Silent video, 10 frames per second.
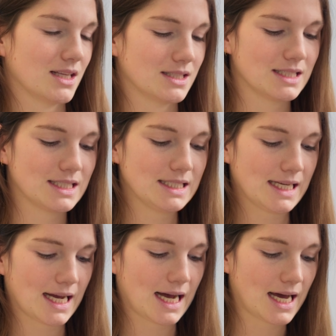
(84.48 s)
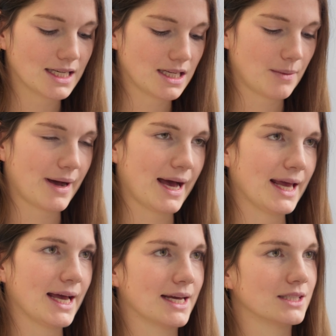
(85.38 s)
Sie sind ja gerade
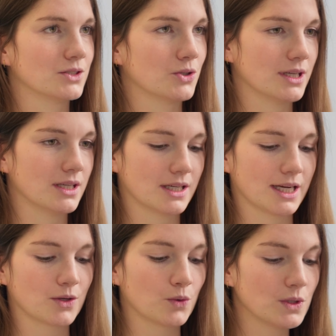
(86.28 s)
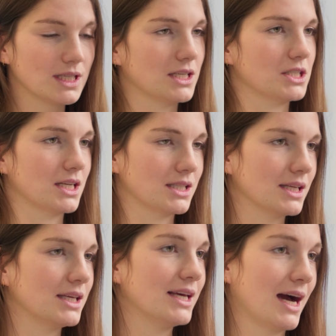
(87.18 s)
dabei, eine neue
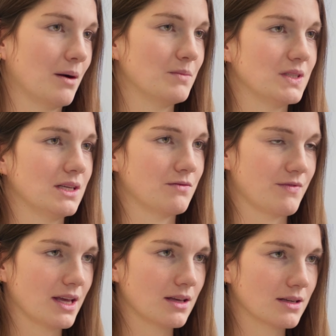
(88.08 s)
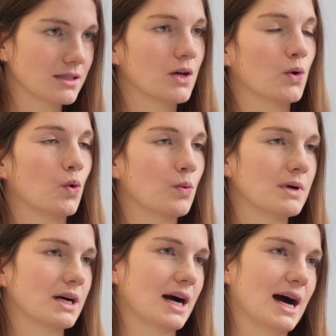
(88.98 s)
Recruiting-Strategie haben Sie entwickelt,
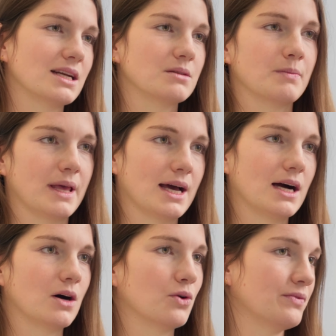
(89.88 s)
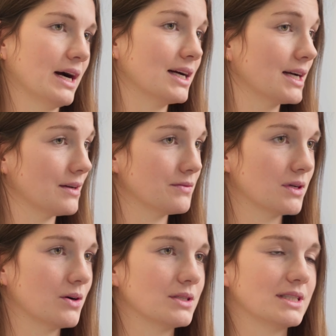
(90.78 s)
um gerade mehr auch
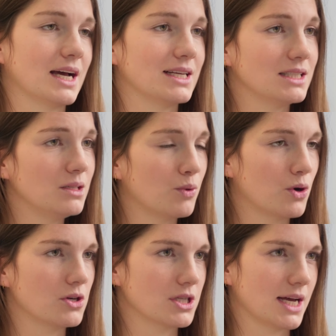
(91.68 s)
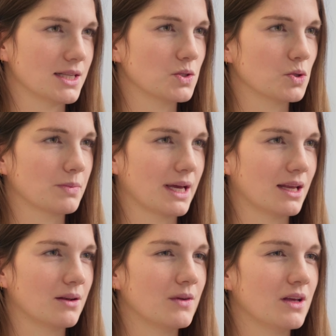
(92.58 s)
Fachkräfte aus der IT-Branche
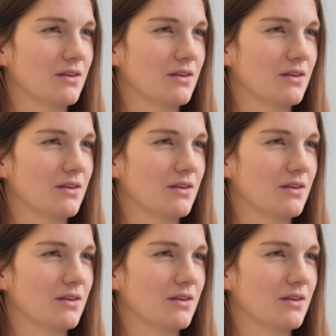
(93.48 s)
anzusprechen.